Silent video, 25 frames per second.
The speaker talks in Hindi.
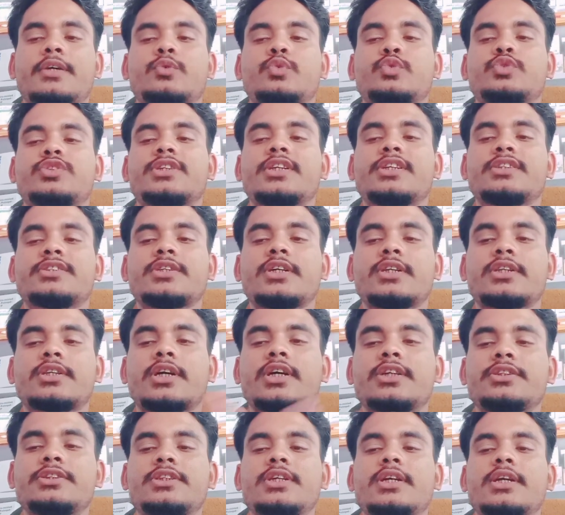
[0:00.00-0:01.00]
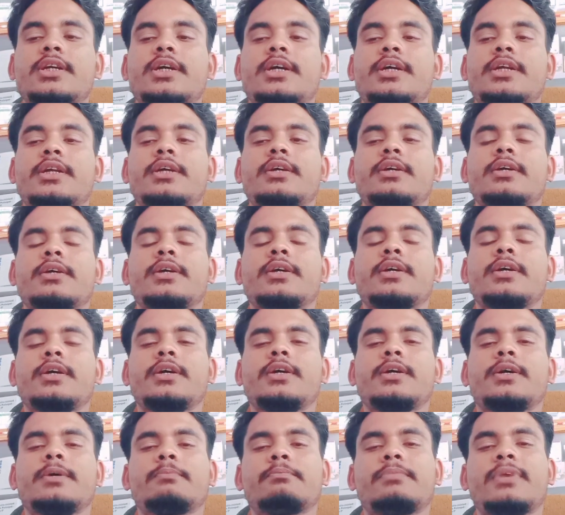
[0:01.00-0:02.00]
उसके साथ कंसल्ट करें
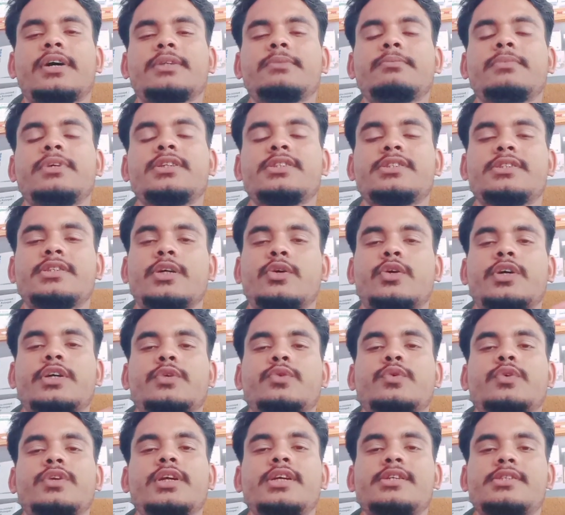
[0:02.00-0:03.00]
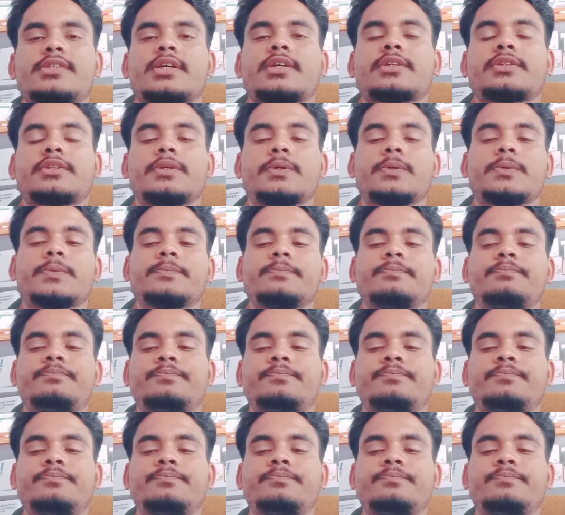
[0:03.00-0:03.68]
बाद में इस दवाई को ले सकते हो